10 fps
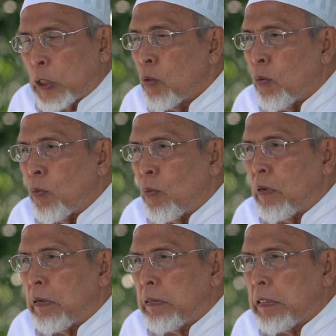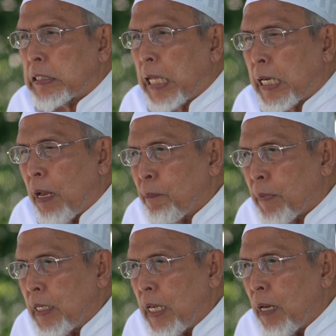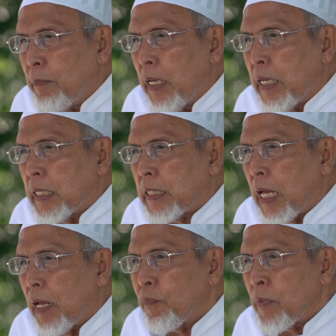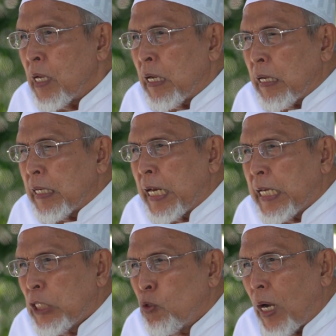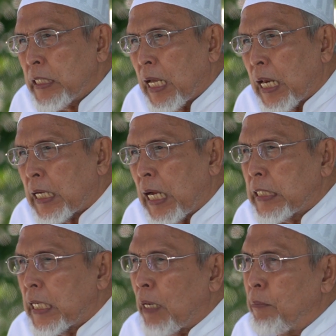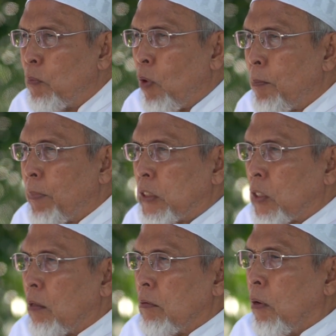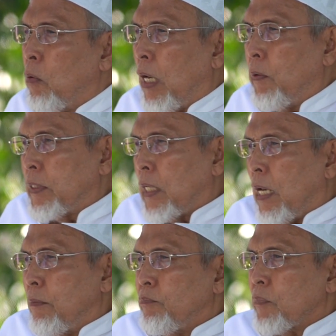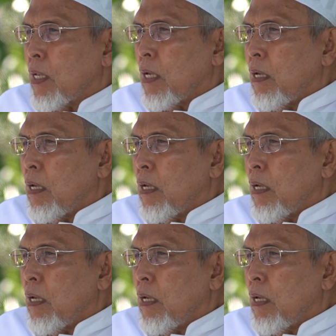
Itu ditanamkan dalam diri kita dan itu ajaran Kangjeng Nabi Muhammad SAW.